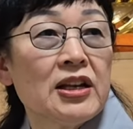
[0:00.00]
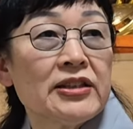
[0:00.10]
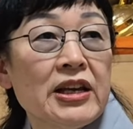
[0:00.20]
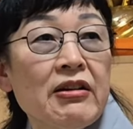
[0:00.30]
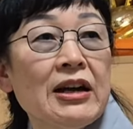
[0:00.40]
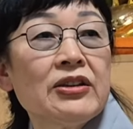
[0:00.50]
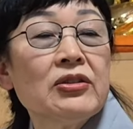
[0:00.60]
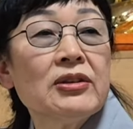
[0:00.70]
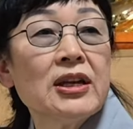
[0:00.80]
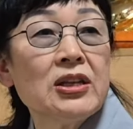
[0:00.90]

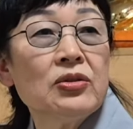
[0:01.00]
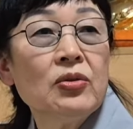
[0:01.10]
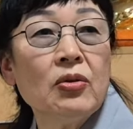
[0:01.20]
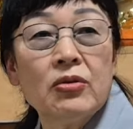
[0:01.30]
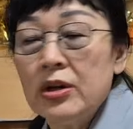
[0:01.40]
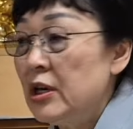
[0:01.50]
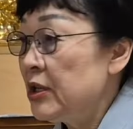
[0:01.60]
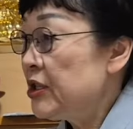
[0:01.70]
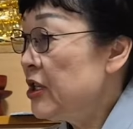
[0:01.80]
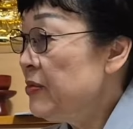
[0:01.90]
제왕격의 인도
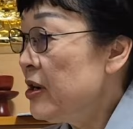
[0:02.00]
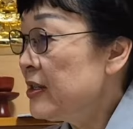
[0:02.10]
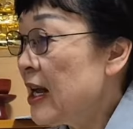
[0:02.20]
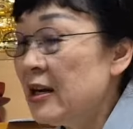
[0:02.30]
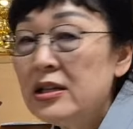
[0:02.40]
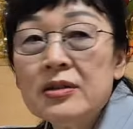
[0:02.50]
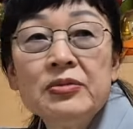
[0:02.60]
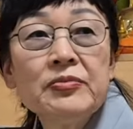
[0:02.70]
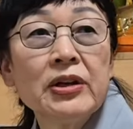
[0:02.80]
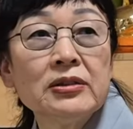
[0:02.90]
치명상을
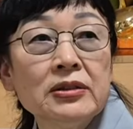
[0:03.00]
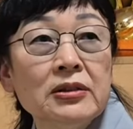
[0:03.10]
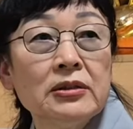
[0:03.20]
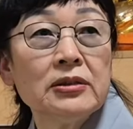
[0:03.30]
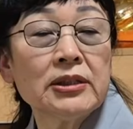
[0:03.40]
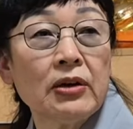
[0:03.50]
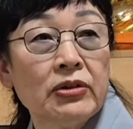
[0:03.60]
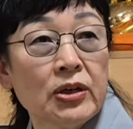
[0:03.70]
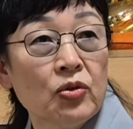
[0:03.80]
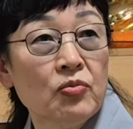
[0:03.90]
입으면은 자
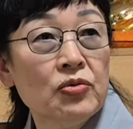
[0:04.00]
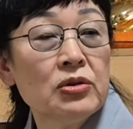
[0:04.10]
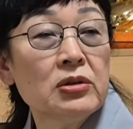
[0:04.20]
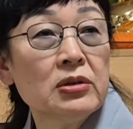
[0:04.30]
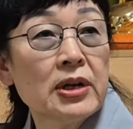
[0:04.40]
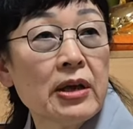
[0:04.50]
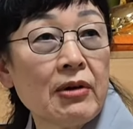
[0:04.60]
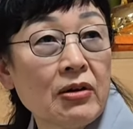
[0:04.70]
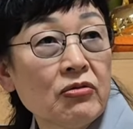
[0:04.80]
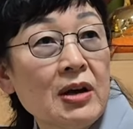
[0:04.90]
우리가 동물의
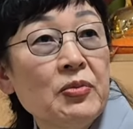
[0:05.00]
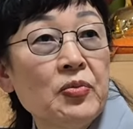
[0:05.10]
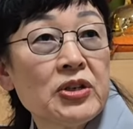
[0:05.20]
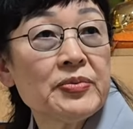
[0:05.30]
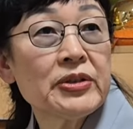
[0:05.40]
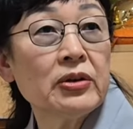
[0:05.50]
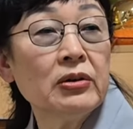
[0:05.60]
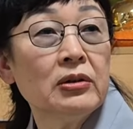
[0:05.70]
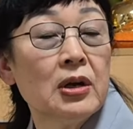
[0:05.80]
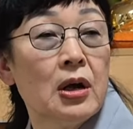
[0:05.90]
왕국 한번
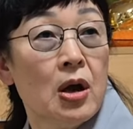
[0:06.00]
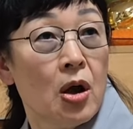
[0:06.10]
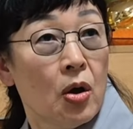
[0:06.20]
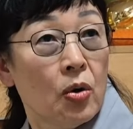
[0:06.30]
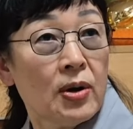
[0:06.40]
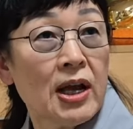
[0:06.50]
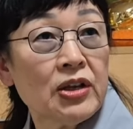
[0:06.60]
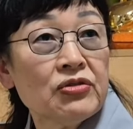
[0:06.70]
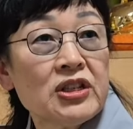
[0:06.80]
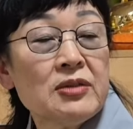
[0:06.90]
보십시오.
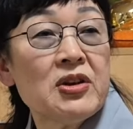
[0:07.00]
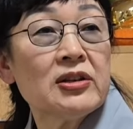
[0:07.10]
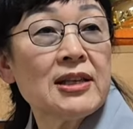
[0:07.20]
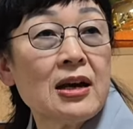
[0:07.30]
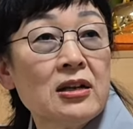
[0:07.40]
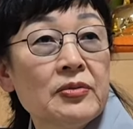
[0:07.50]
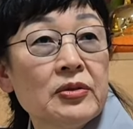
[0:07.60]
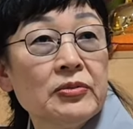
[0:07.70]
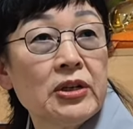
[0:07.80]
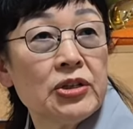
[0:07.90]
호랑이도 치명상을
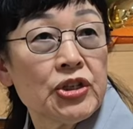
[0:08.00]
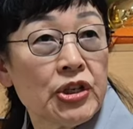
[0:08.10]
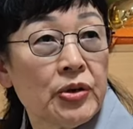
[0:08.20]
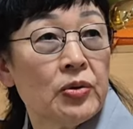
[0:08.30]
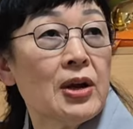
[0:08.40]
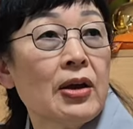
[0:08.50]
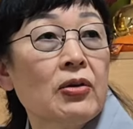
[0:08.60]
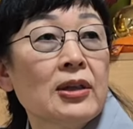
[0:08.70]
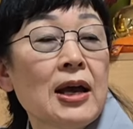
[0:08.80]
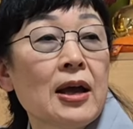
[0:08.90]
입으면 치료를
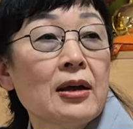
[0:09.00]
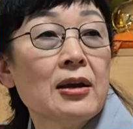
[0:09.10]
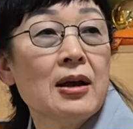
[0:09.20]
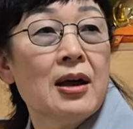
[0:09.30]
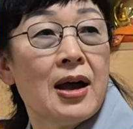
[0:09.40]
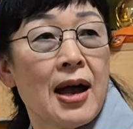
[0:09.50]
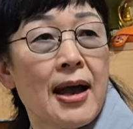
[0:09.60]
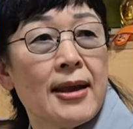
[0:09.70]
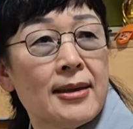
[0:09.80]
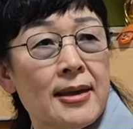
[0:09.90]
하거나
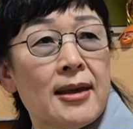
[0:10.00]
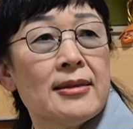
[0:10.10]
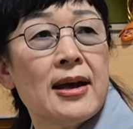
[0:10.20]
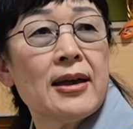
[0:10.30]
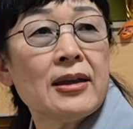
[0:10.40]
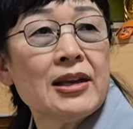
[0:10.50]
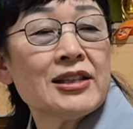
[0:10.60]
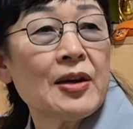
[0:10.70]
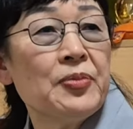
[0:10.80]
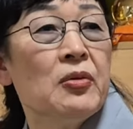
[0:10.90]
하이에나에게
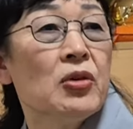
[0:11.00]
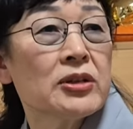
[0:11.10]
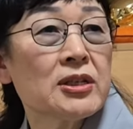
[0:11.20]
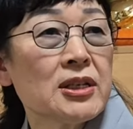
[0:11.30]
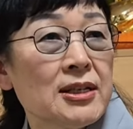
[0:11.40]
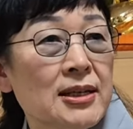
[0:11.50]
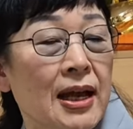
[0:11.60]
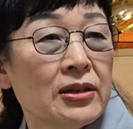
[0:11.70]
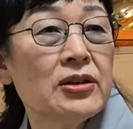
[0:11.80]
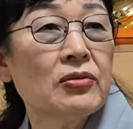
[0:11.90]
잡혀먹히지
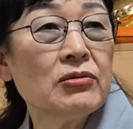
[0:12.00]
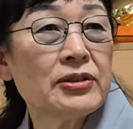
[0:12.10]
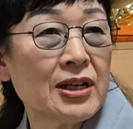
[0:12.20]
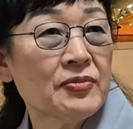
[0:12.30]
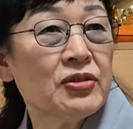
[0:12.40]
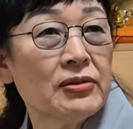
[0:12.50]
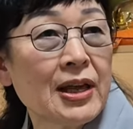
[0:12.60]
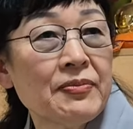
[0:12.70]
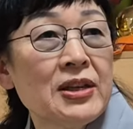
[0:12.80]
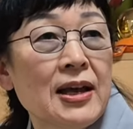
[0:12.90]
않으려고 잠수를
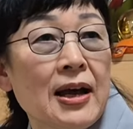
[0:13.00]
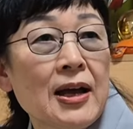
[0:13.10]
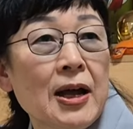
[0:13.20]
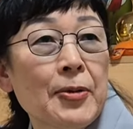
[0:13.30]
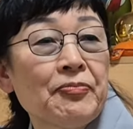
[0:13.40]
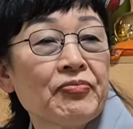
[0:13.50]
탑니다.